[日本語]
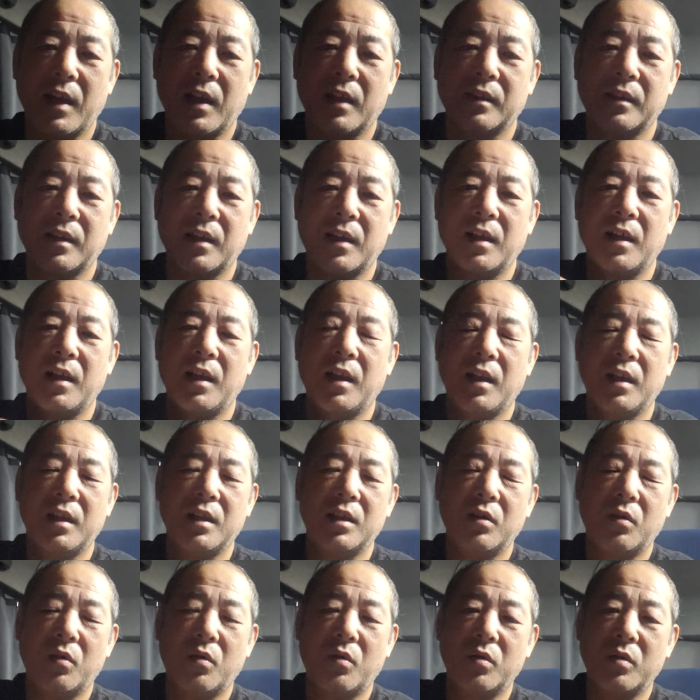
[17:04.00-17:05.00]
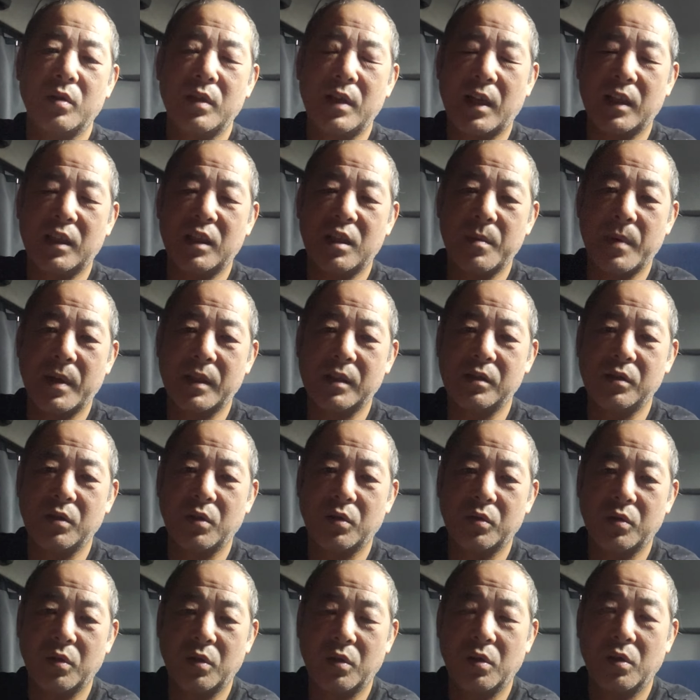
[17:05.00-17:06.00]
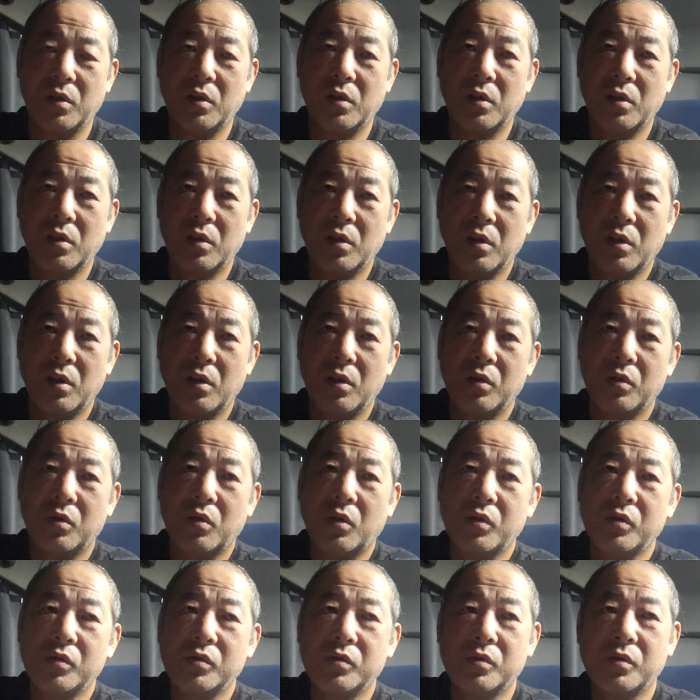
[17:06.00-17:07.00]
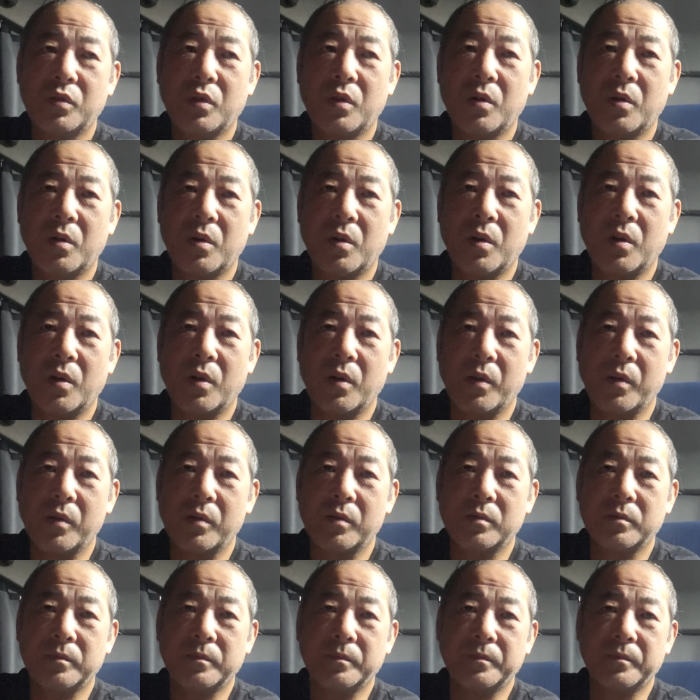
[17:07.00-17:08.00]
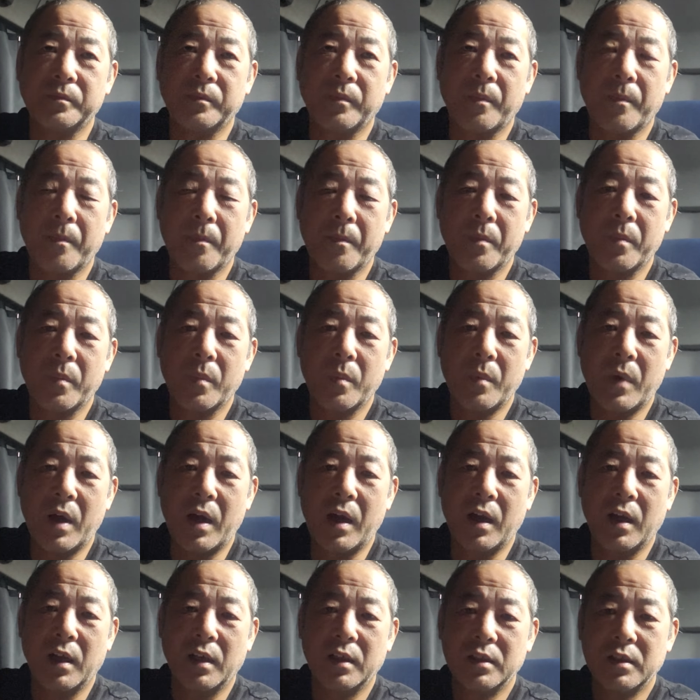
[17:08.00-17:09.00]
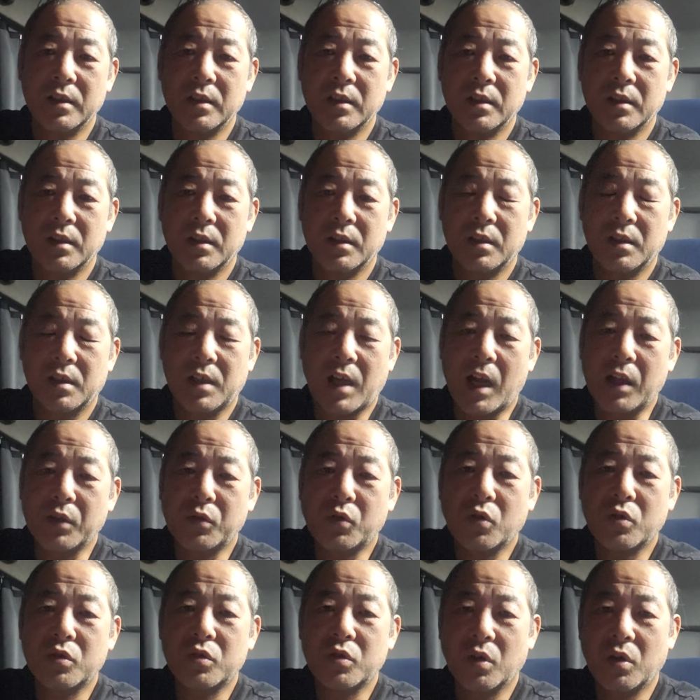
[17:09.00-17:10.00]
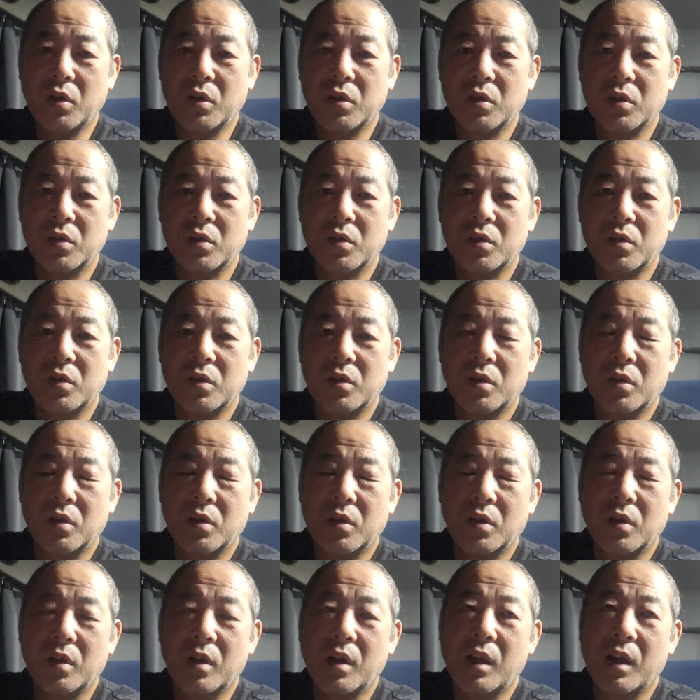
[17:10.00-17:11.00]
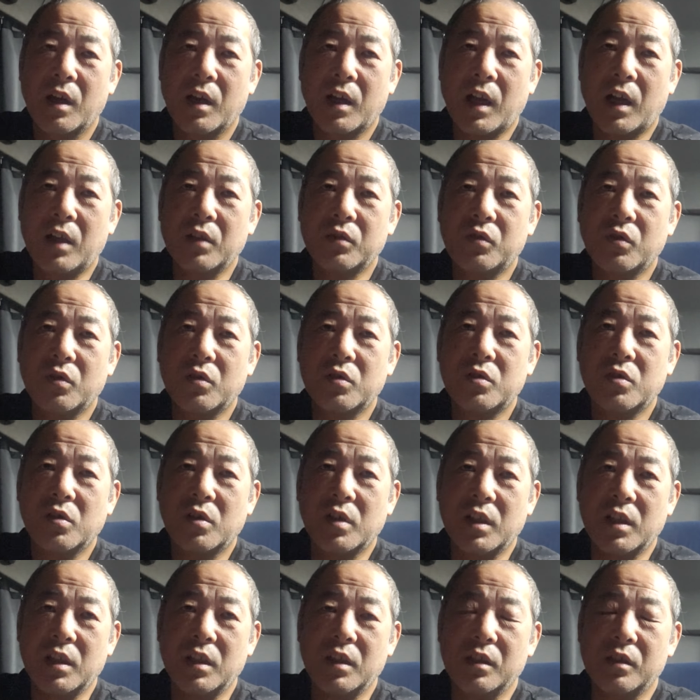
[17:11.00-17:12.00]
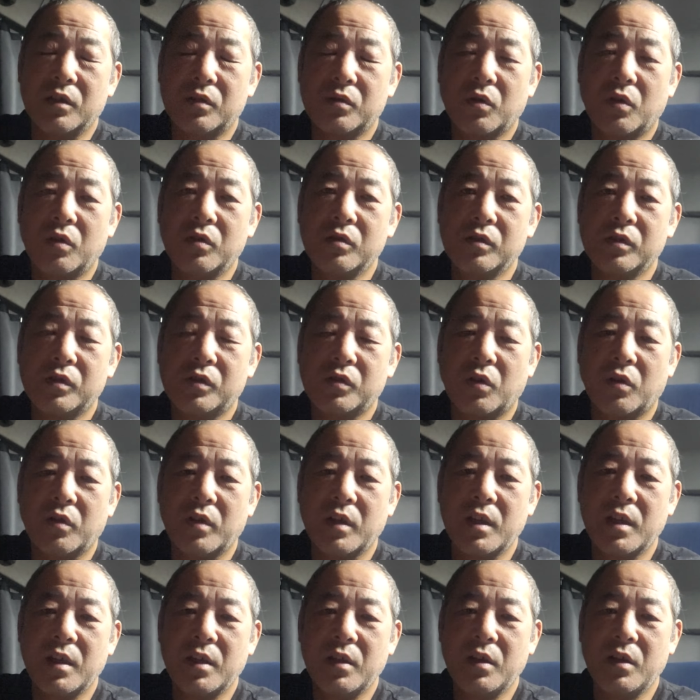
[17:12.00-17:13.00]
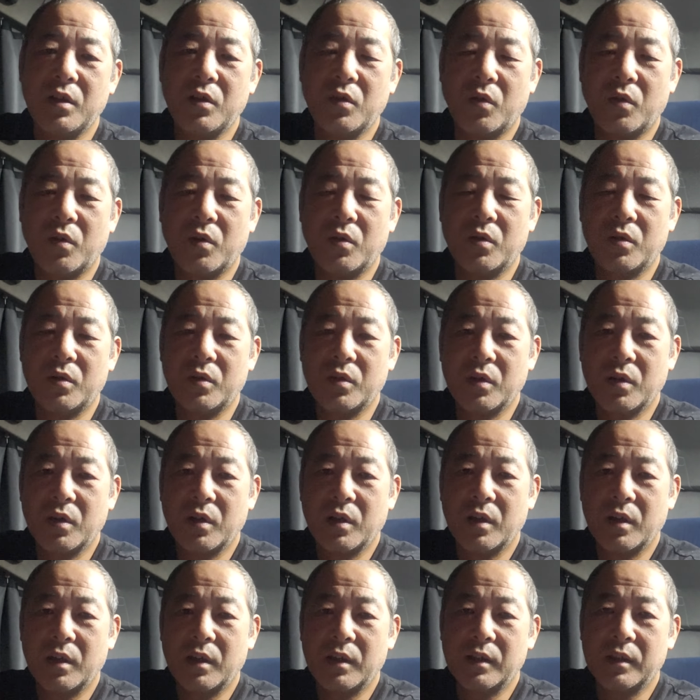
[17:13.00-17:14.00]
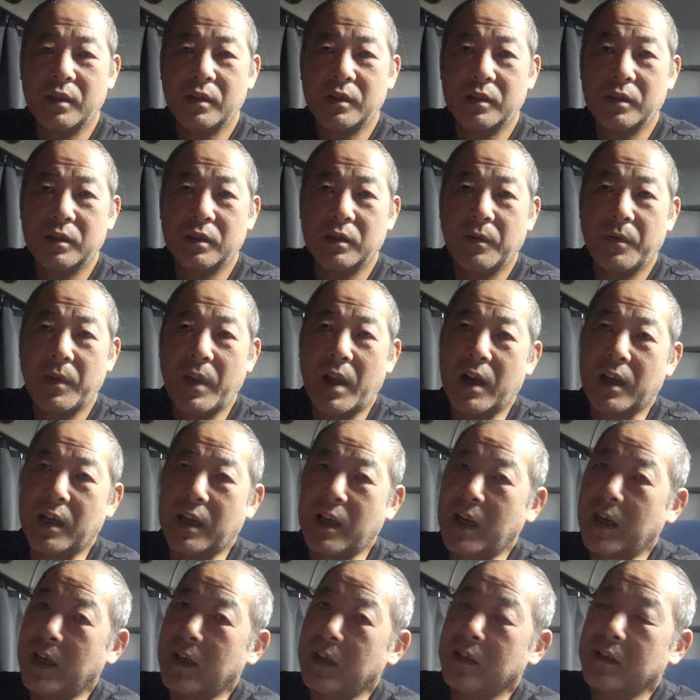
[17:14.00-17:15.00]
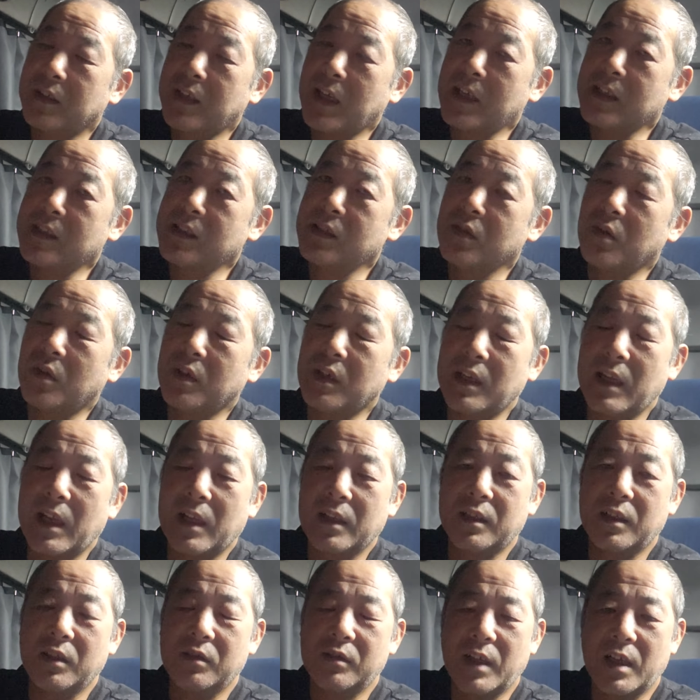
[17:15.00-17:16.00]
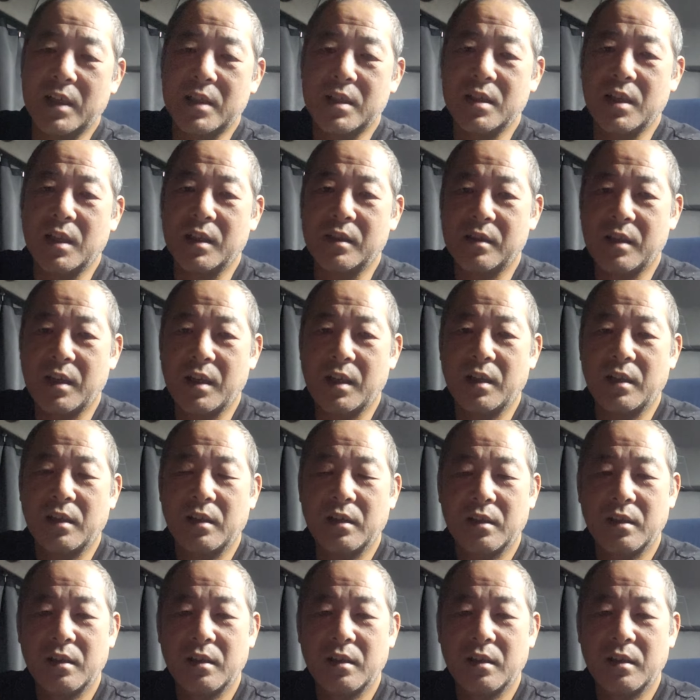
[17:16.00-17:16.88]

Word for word: 方をやってますよと。というのを、まあ、監督署監督署にそういう書類をなんか出すようになってるらしいですね。